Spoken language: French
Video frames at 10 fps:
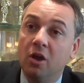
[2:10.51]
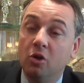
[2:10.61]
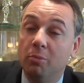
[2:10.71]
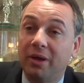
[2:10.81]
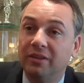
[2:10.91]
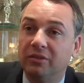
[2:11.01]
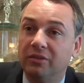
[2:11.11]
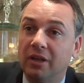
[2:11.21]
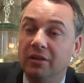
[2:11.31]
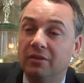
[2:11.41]
Le Parti
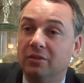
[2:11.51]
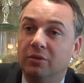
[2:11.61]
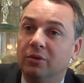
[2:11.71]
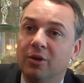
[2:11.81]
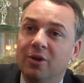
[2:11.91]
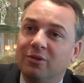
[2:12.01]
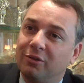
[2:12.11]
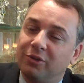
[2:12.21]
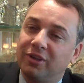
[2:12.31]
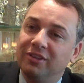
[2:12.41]
Socialiste, euh, ça
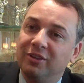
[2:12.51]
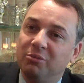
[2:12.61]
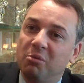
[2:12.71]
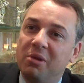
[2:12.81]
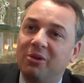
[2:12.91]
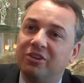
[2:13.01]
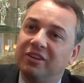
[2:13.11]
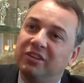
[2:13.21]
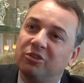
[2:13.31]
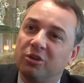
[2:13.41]
voudrait dire me mélanger
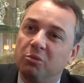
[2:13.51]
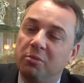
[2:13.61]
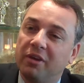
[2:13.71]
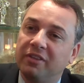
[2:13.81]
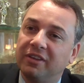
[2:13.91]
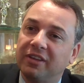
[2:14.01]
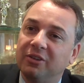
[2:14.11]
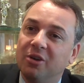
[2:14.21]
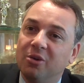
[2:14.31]
avec des gens comme Hubert Védrine